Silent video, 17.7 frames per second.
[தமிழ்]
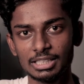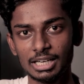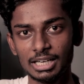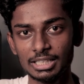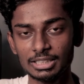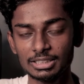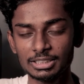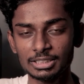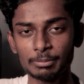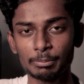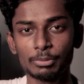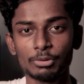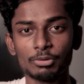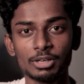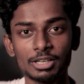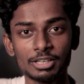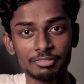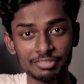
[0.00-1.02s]
அடுத்து இப்போ
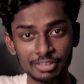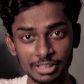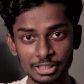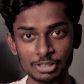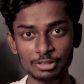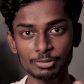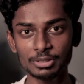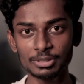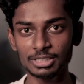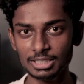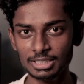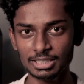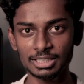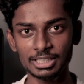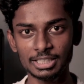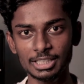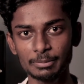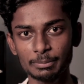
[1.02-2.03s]
வர வீடியோவும் இதில்
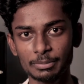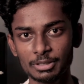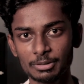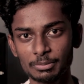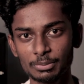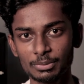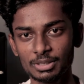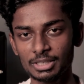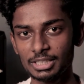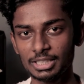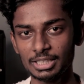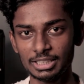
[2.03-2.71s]
தான் எடிட் பண்ண போகிறேன்